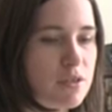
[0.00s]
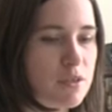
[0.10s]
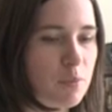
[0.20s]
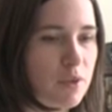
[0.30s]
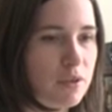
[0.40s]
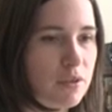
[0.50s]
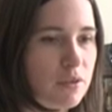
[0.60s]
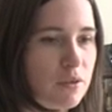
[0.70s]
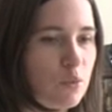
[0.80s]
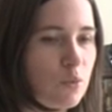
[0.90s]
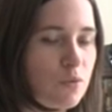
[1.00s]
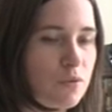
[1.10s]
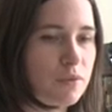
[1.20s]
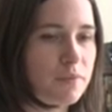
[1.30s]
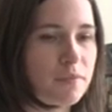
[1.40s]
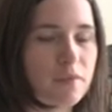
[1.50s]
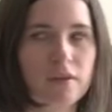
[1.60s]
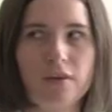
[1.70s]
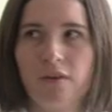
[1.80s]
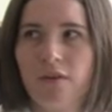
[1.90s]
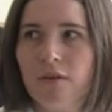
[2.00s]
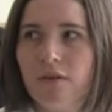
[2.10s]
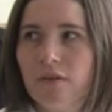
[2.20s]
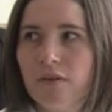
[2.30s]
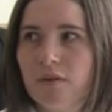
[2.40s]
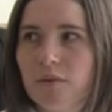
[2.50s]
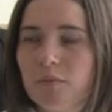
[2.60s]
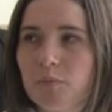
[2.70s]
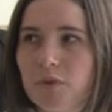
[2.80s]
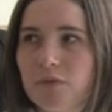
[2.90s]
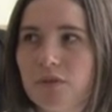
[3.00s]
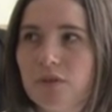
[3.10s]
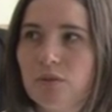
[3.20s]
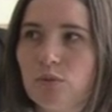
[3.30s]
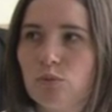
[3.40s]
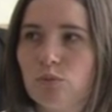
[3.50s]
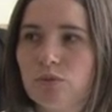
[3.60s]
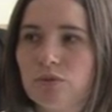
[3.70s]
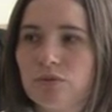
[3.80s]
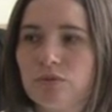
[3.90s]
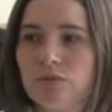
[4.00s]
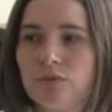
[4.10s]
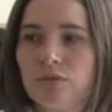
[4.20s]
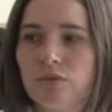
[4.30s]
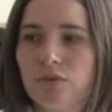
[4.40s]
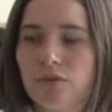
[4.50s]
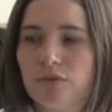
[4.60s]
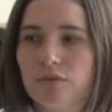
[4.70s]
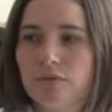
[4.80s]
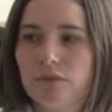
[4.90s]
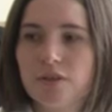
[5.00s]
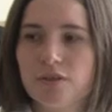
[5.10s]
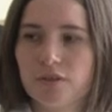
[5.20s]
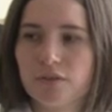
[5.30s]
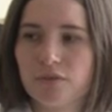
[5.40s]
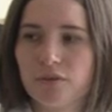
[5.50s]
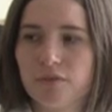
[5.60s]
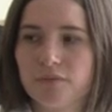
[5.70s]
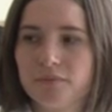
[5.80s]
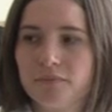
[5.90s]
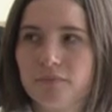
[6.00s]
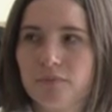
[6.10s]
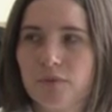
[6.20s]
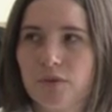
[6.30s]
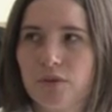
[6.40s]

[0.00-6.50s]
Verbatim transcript: заплатки на новые. Э, подвели грунт, э, тонировали Э,